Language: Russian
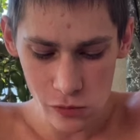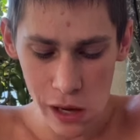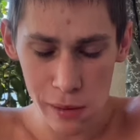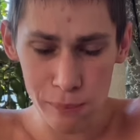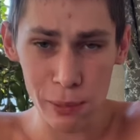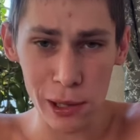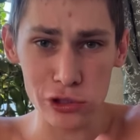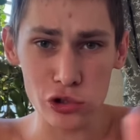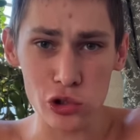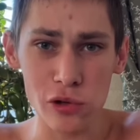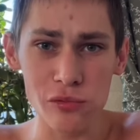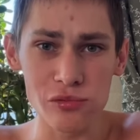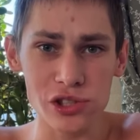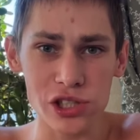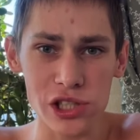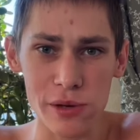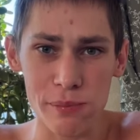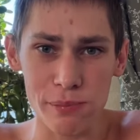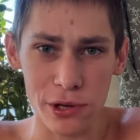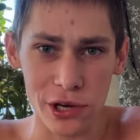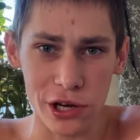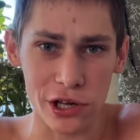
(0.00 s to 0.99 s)
Потом все
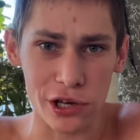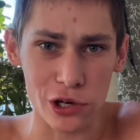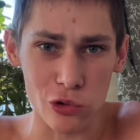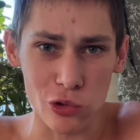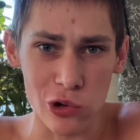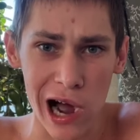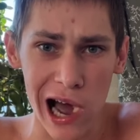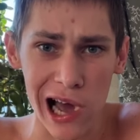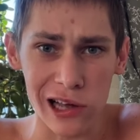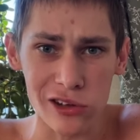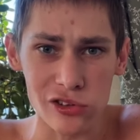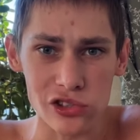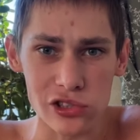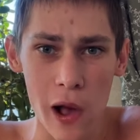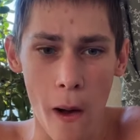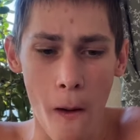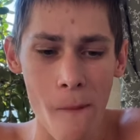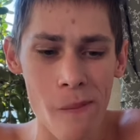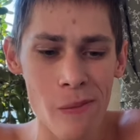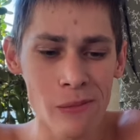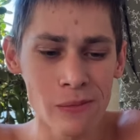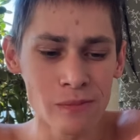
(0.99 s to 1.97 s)

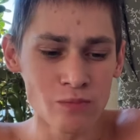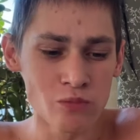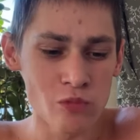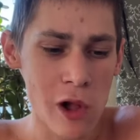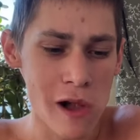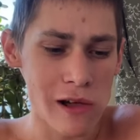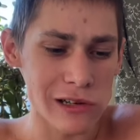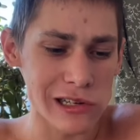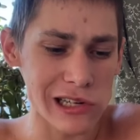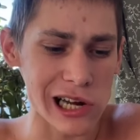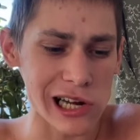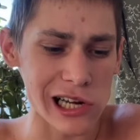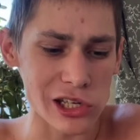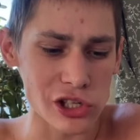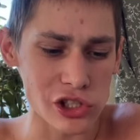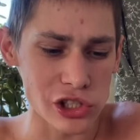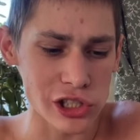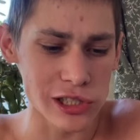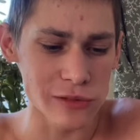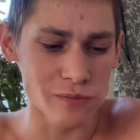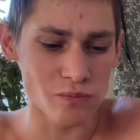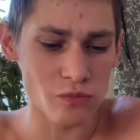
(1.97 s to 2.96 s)
переругаются.
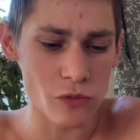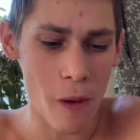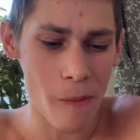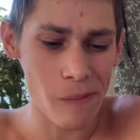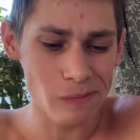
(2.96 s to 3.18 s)
Каждый